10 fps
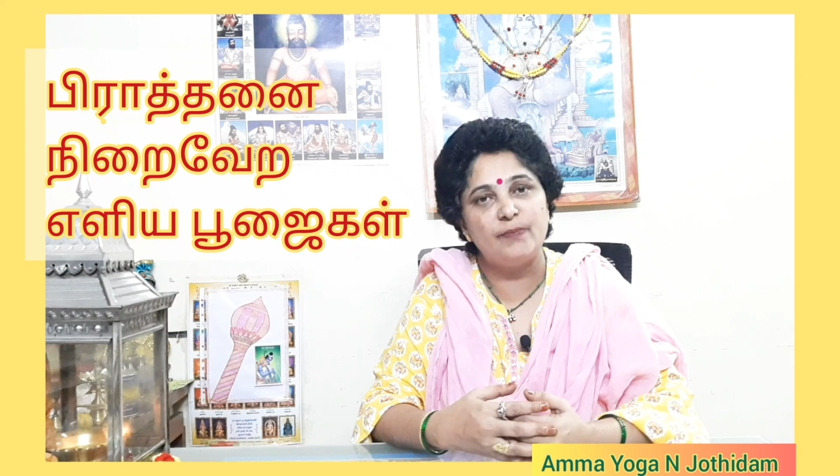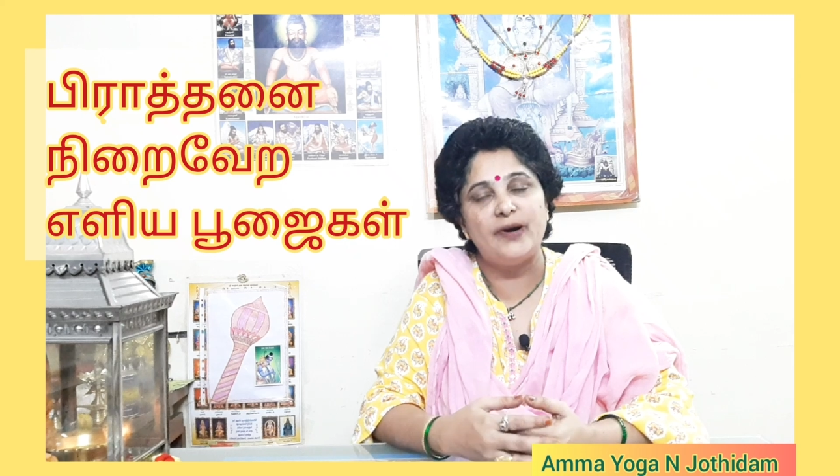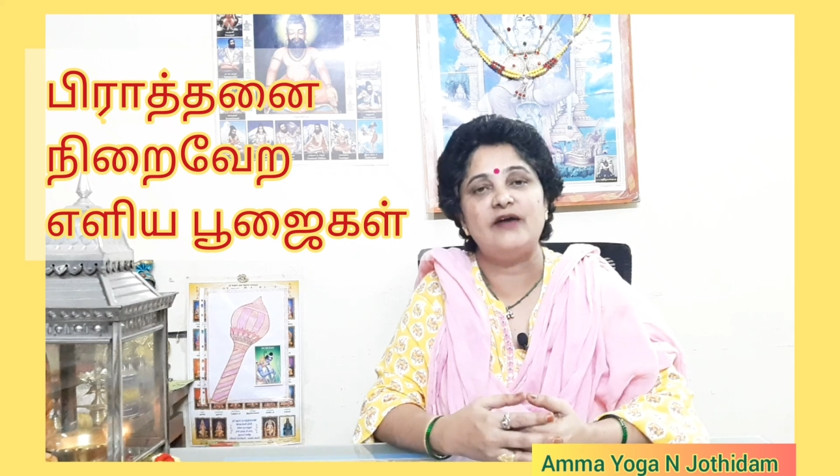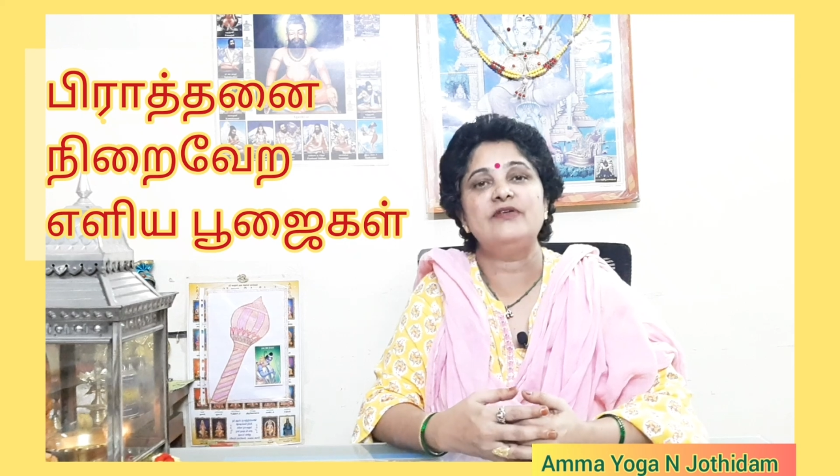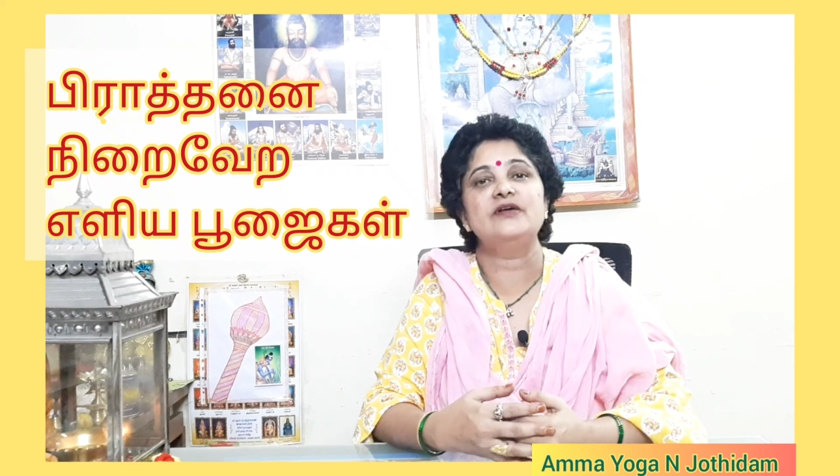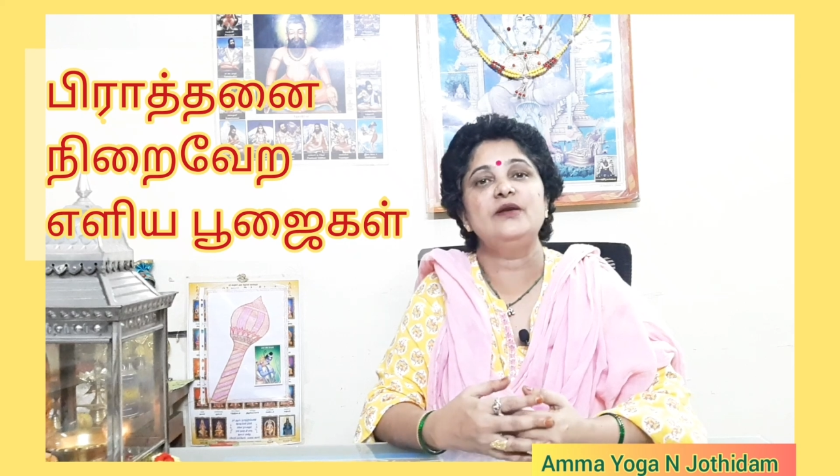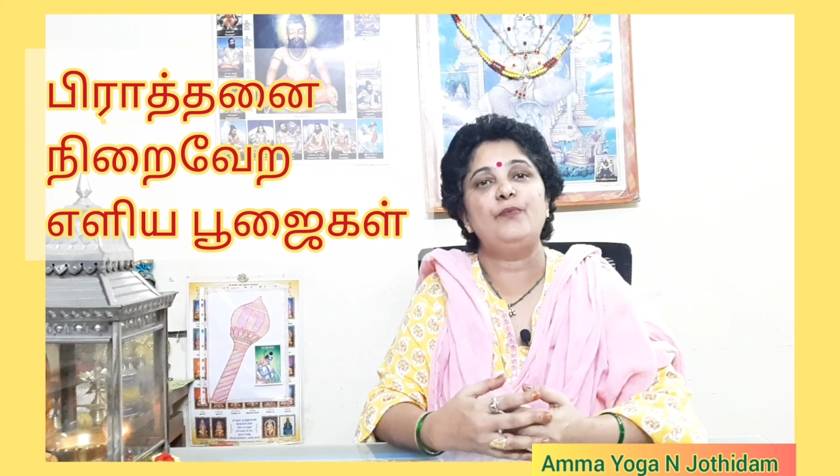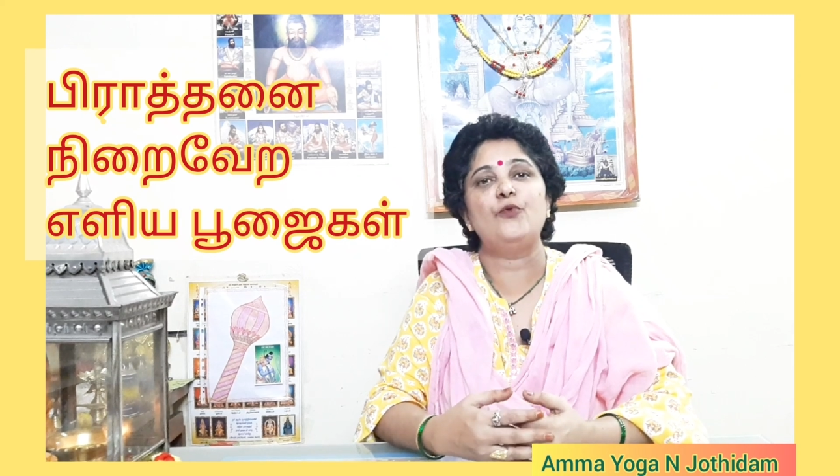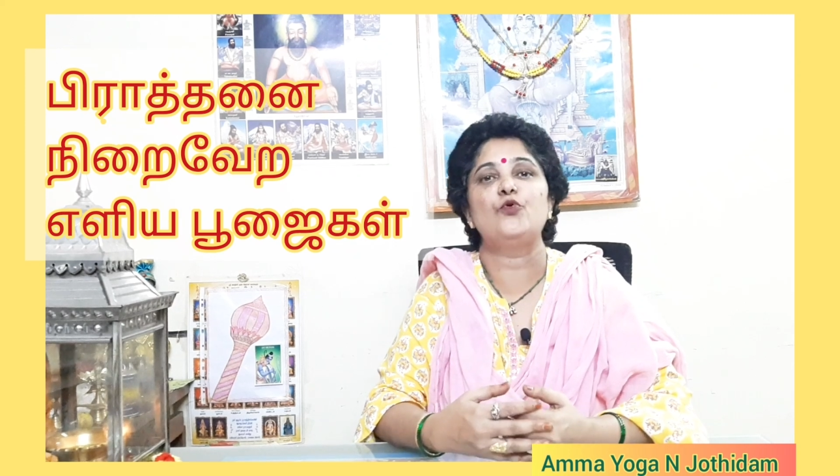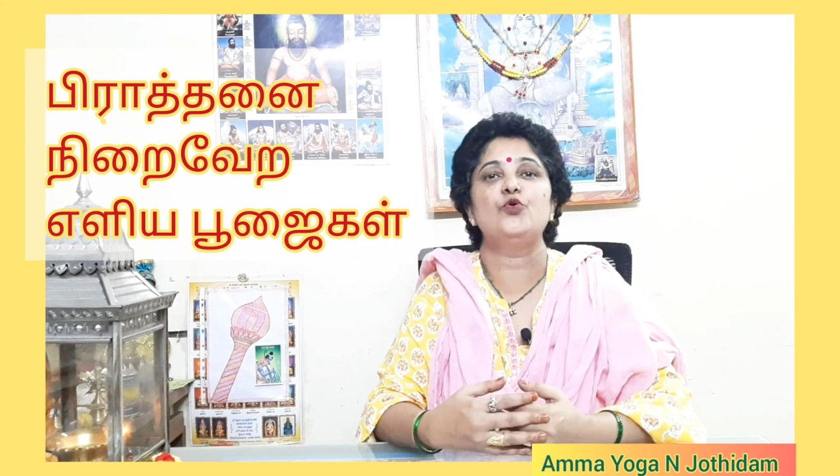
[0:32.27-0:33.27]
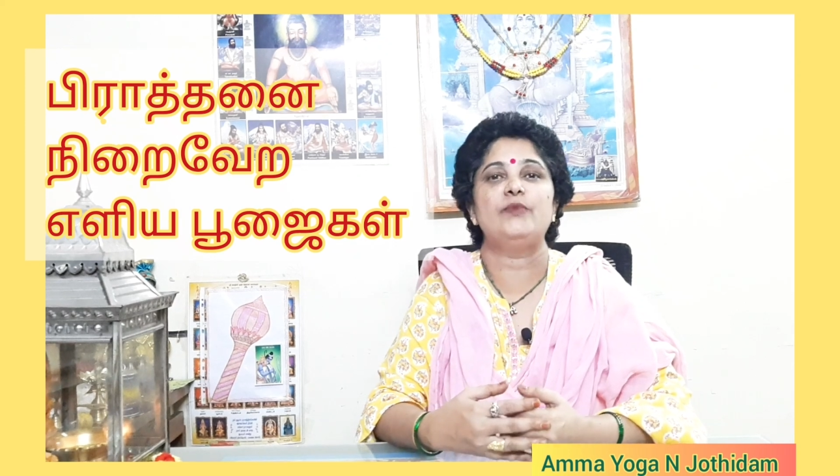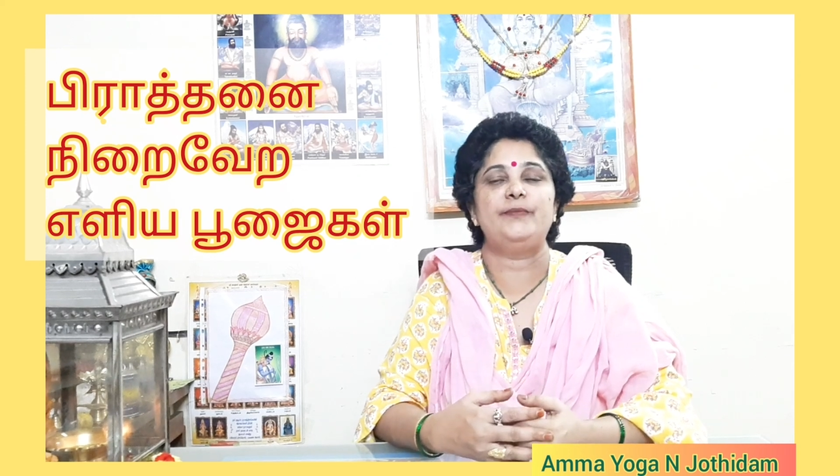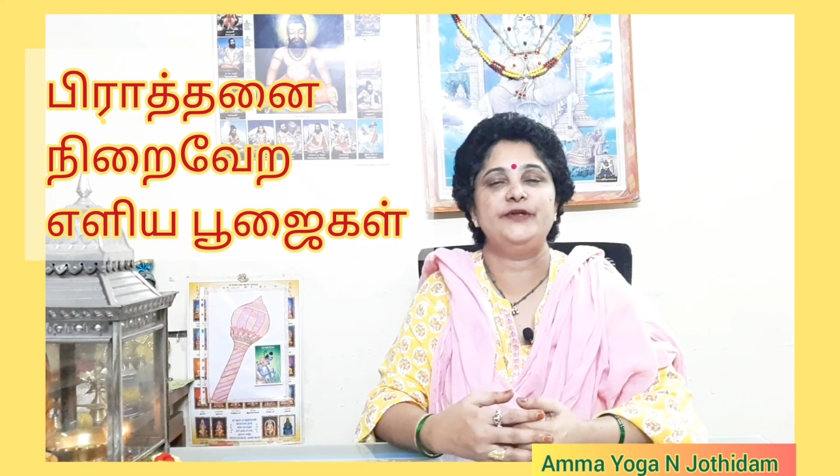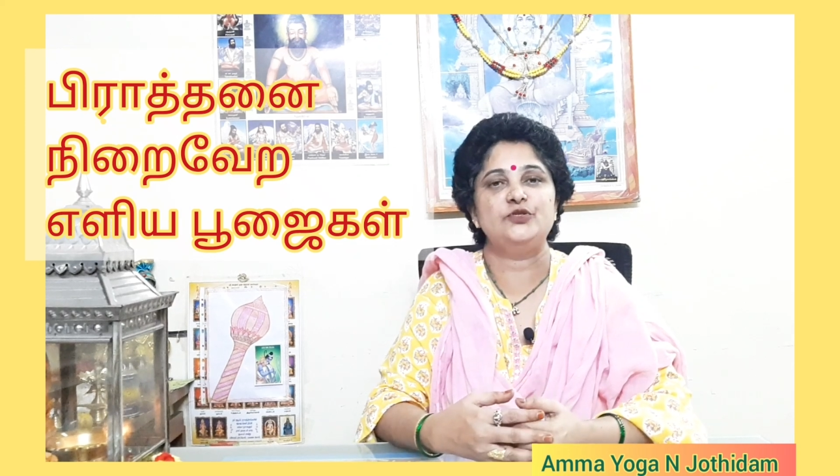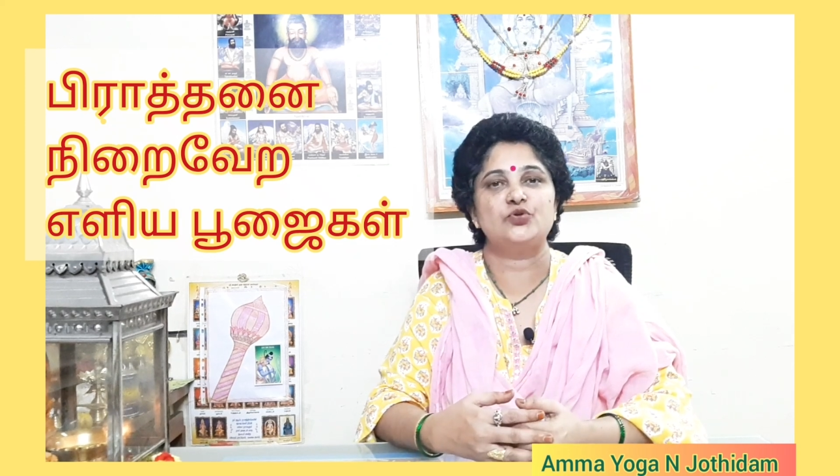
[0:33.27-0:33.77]
பாவங்கள் போகும்
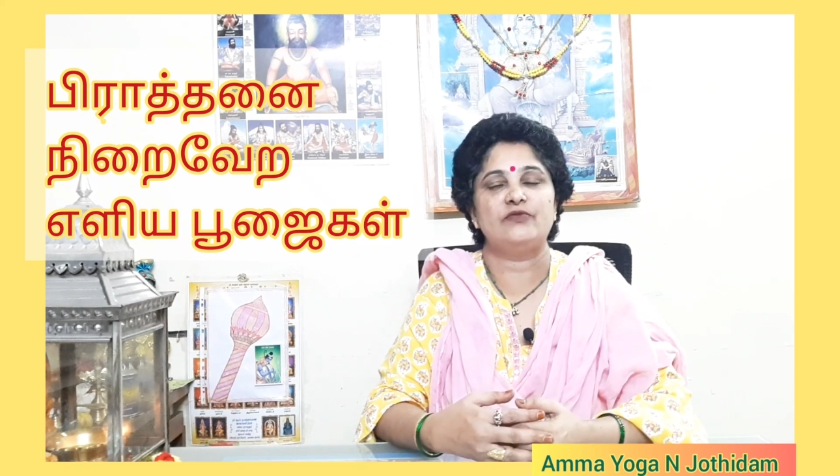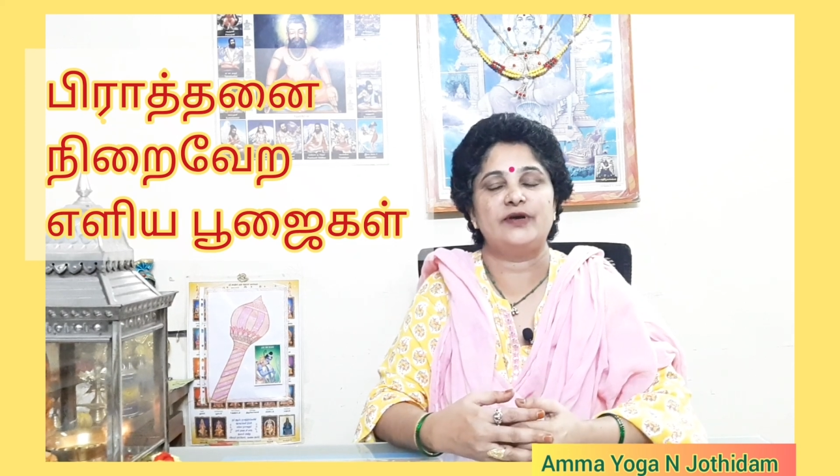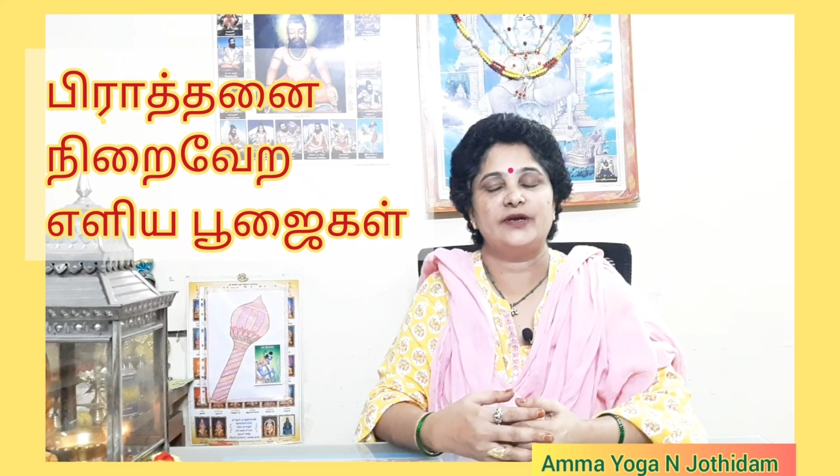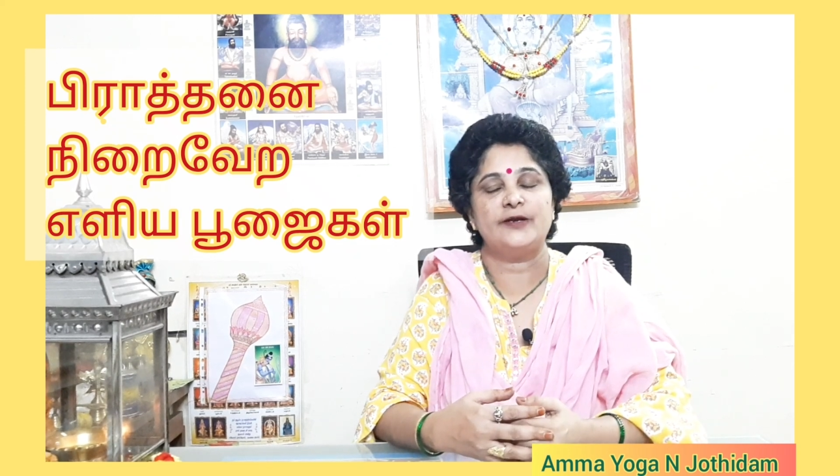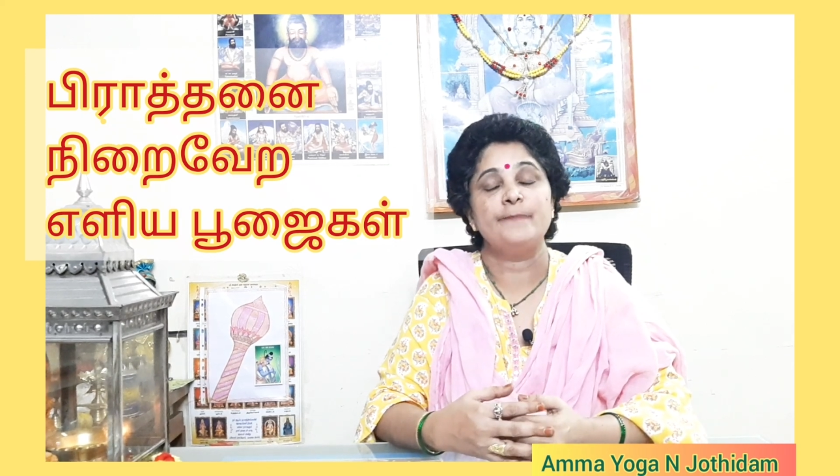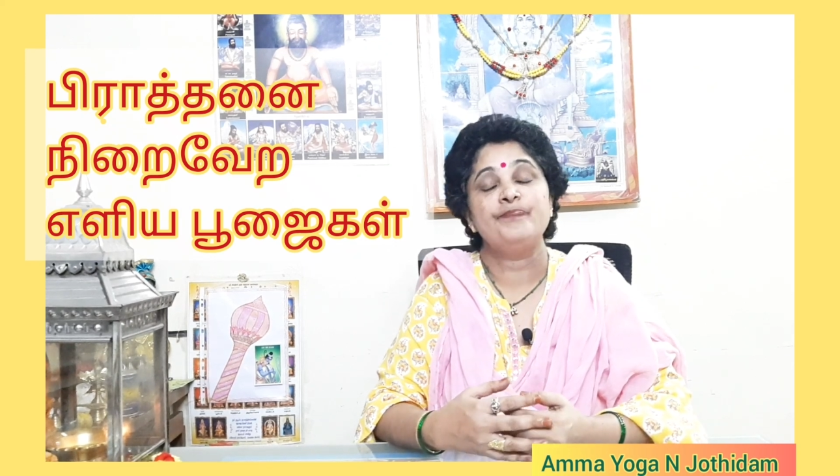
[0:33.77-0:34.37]
அப்படின்னு சொல்லுவாங்கங்க